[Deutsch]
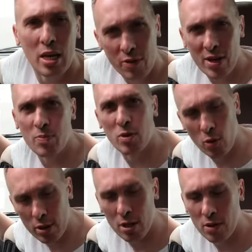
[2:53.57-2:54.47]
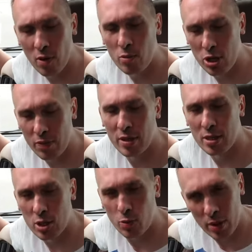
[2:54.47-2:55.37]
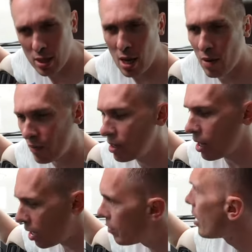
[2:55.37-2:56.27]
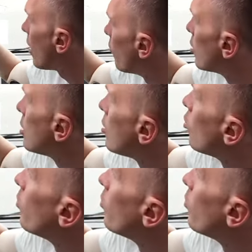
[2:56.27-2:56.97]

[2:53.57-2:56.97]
Ich weiß bis heute nicht, warum Stefan diesen Spiegel haben will, aber er wollte den